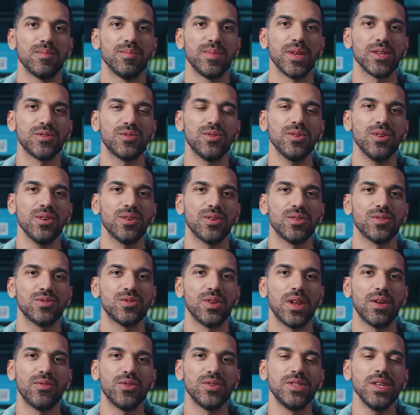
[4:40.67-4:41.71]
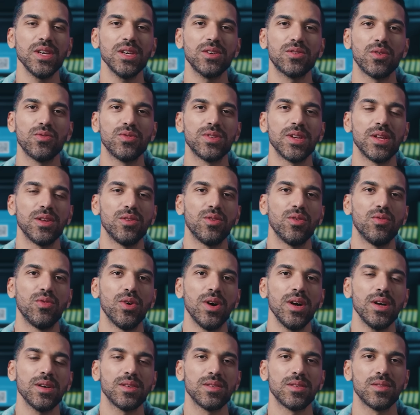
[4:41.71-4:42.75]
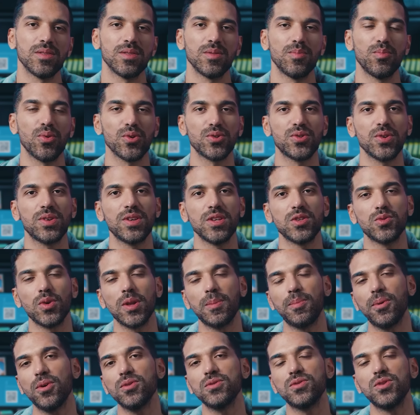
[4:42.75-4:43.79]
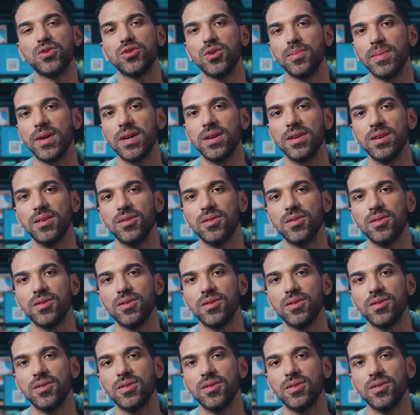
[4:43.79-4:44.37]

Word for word: Bien sûr, cela veut dire que vous allez devoir, pour ceux qui souhaitent prendre ce chemin,